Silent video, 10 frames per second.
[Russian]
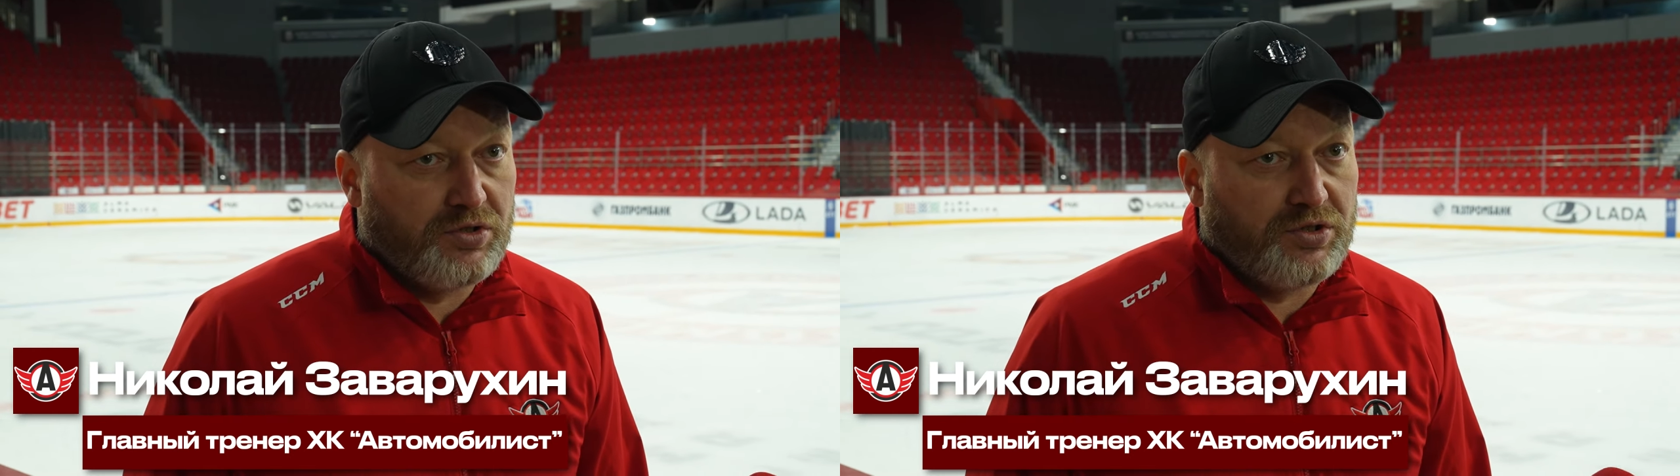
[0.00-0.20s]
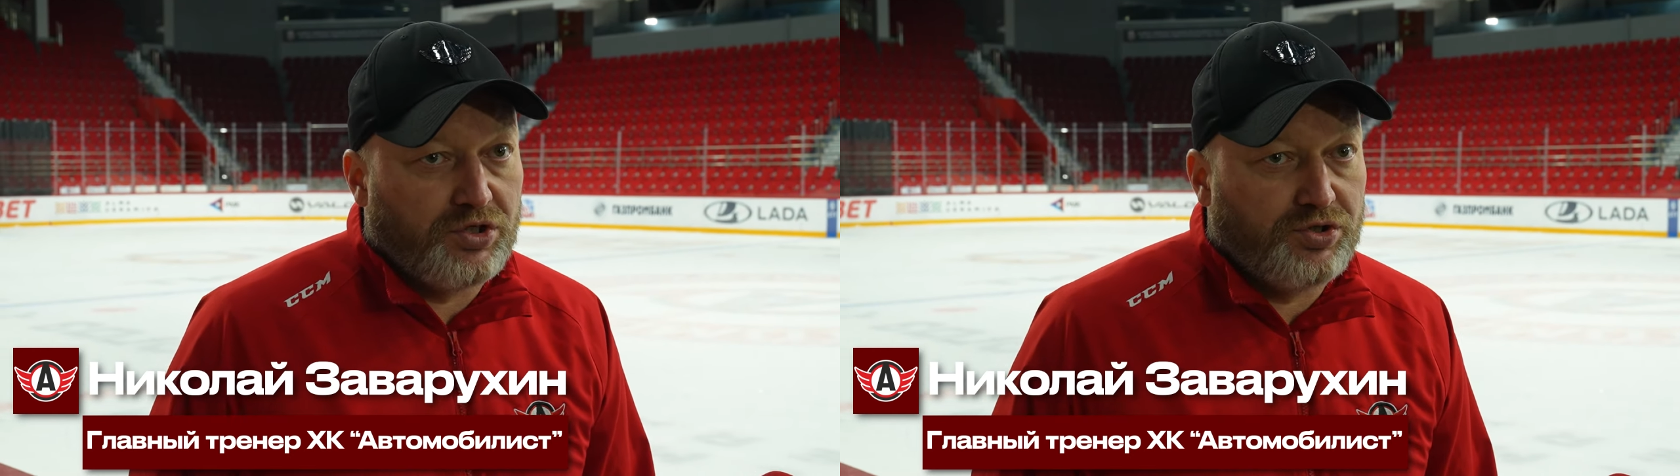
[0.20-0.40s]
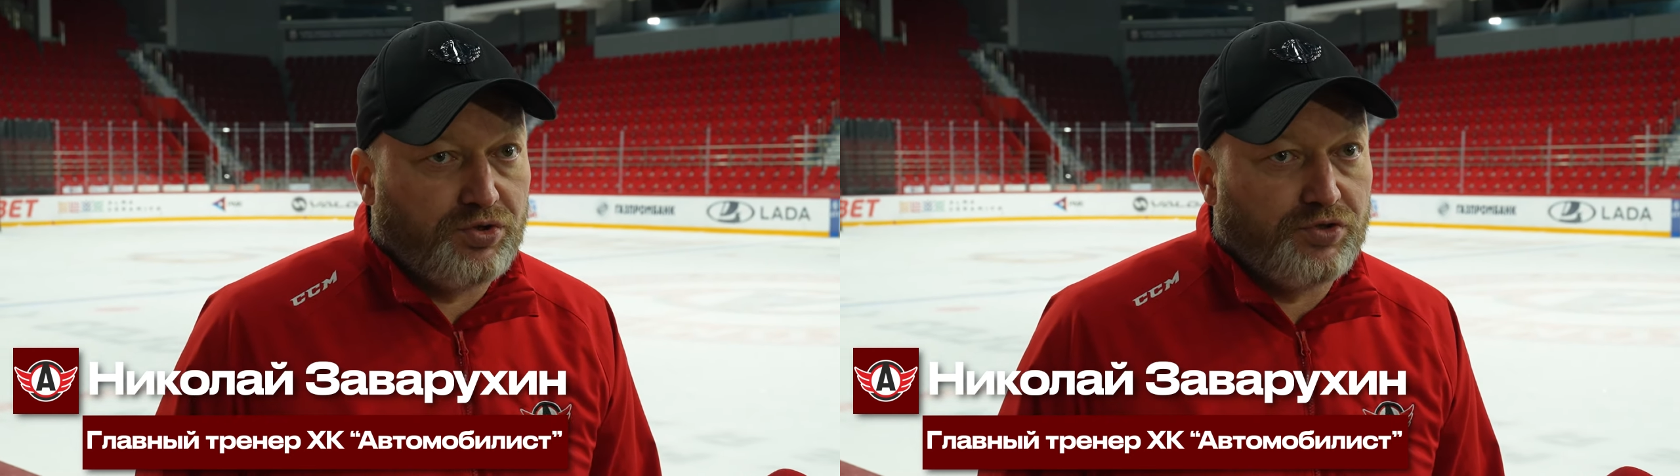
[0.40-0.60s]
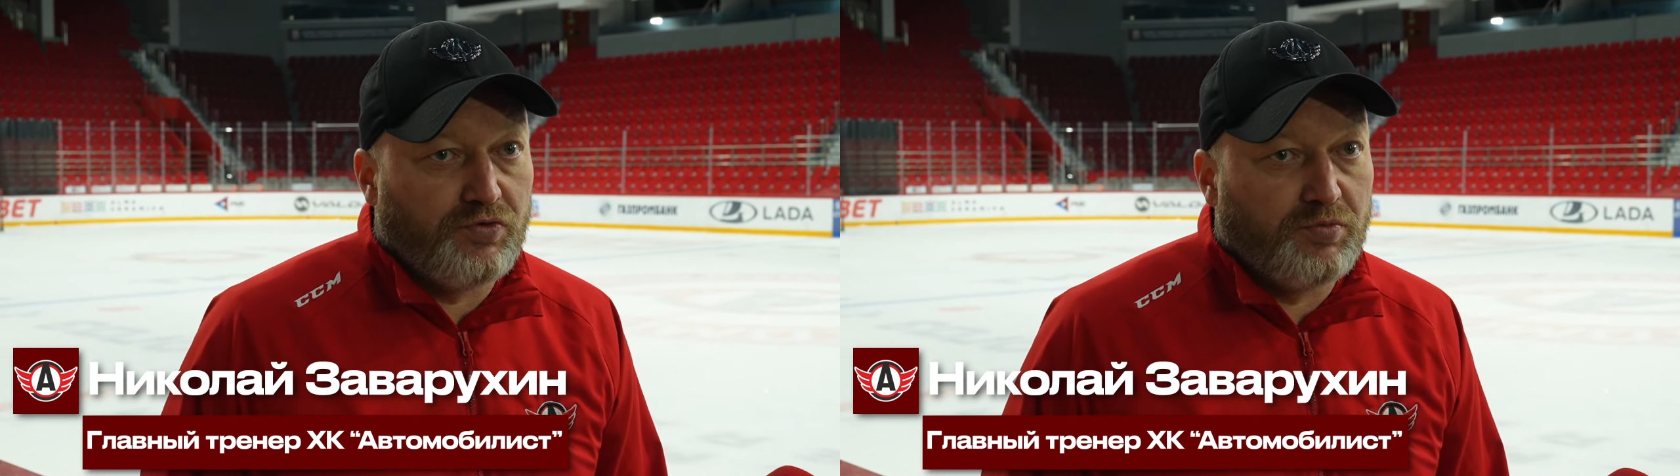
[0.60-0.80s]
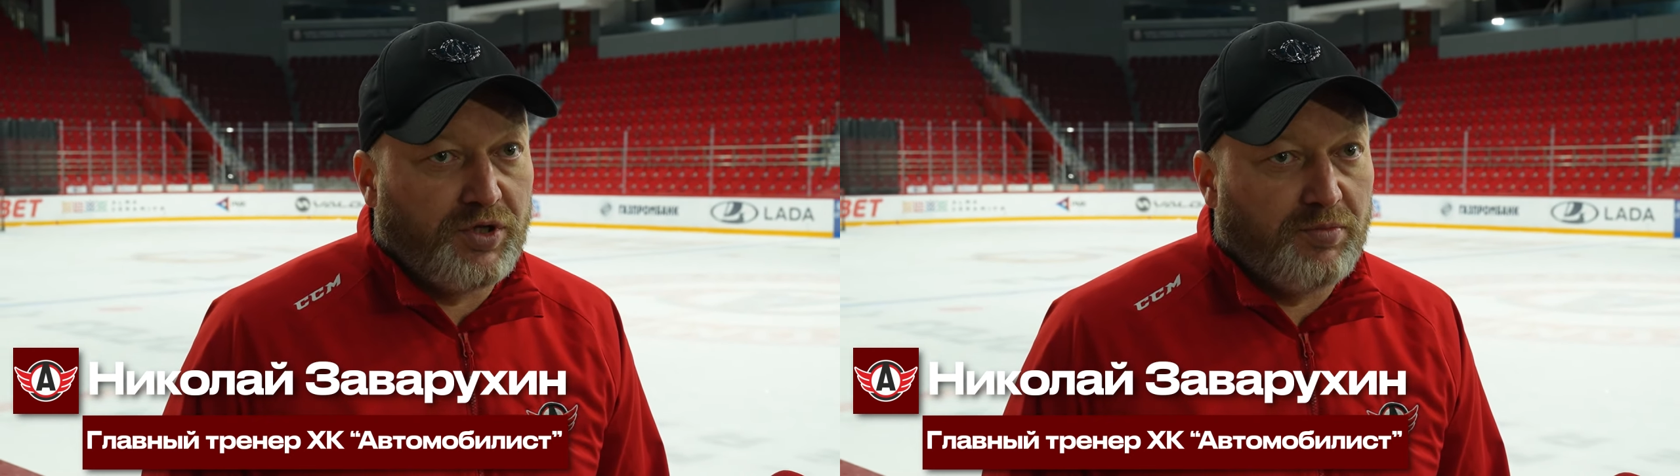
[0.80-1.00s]
за счет
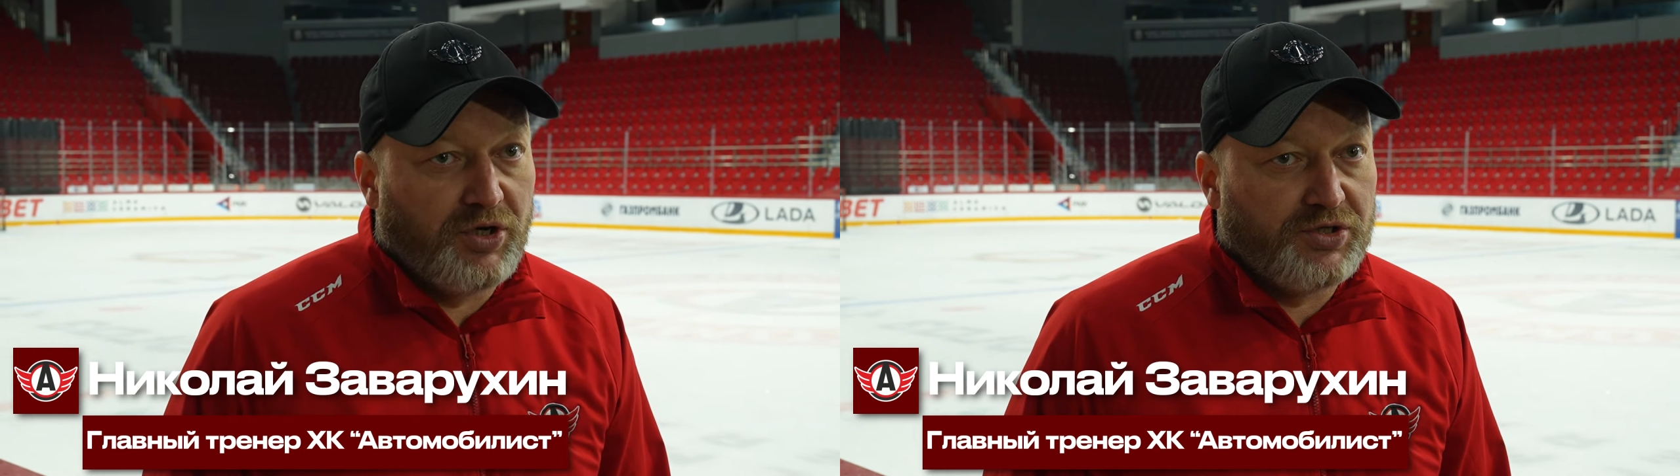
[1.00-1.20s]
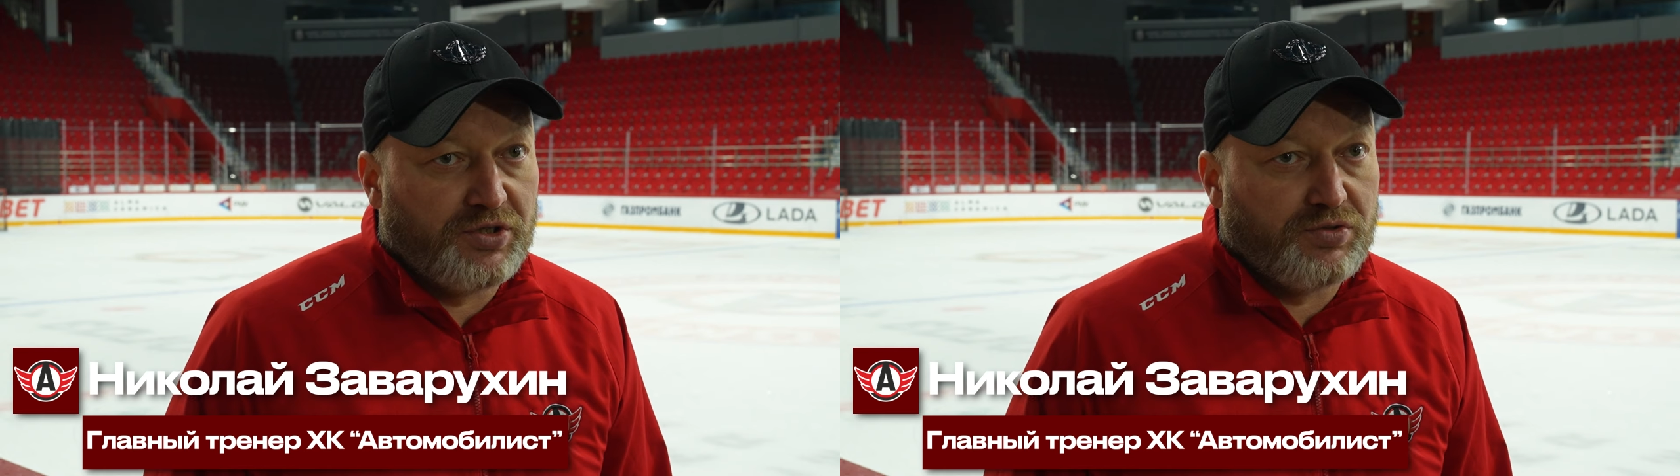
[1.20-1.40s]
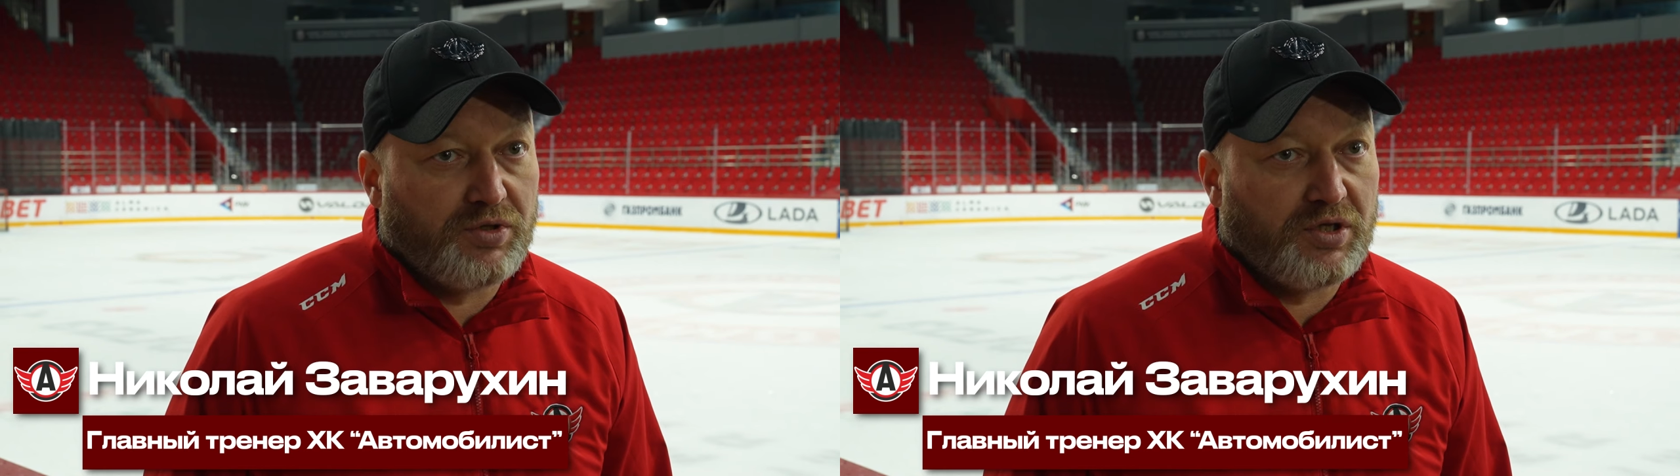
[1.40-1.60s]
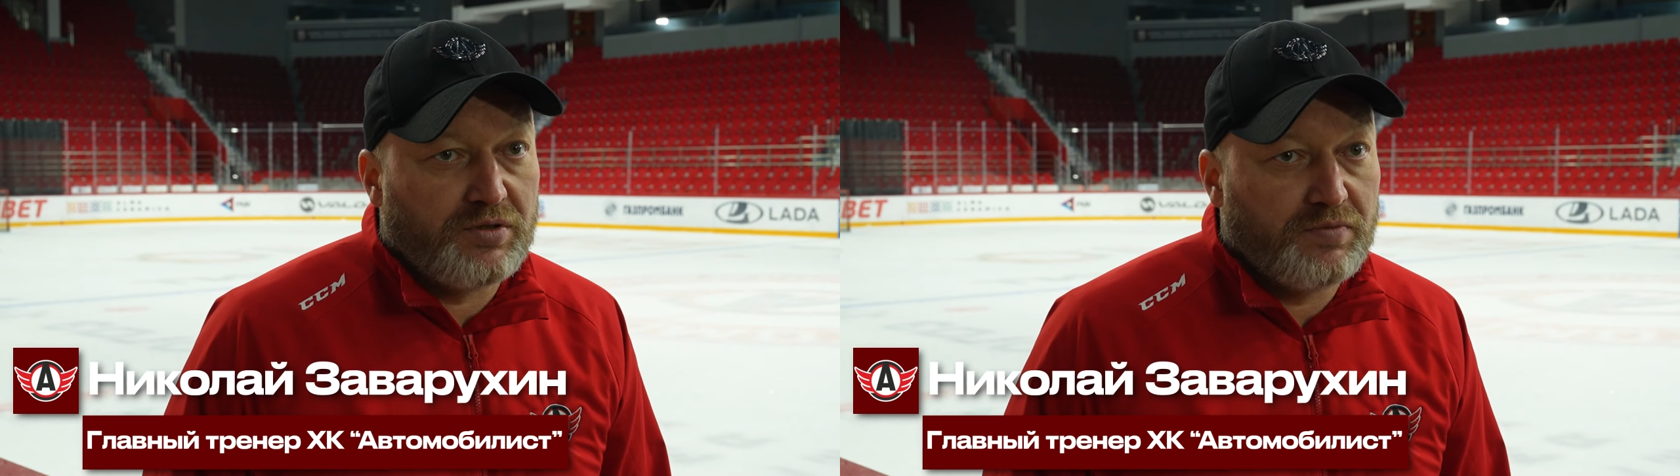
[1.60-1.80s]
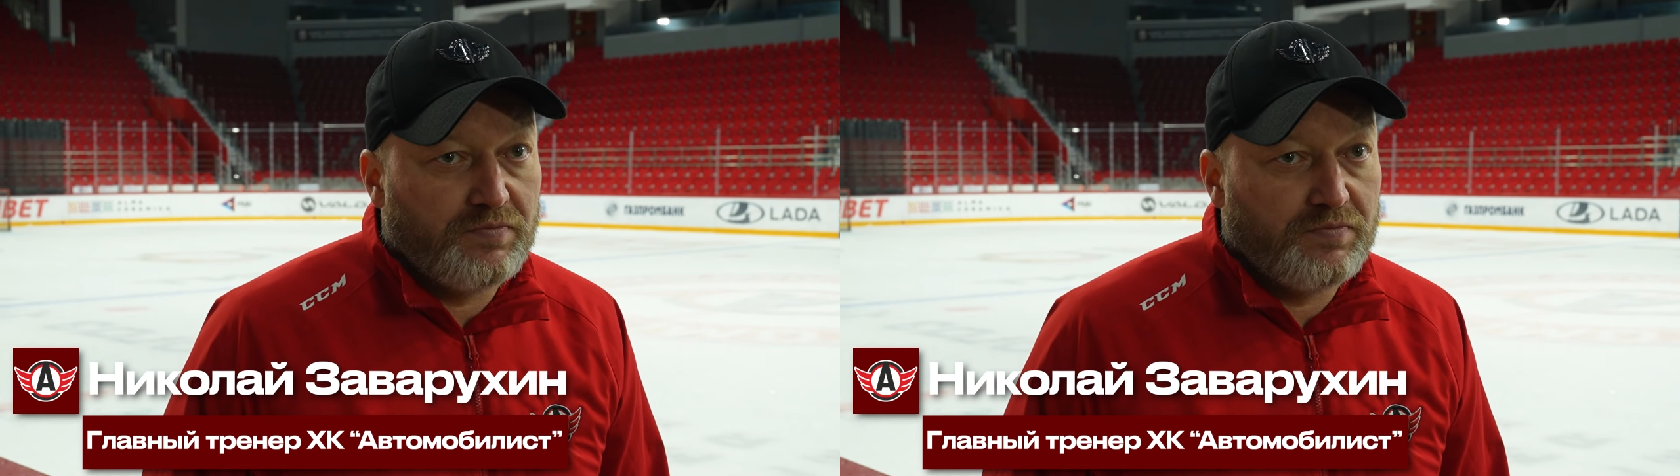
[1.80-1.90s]
чего мы добились результата.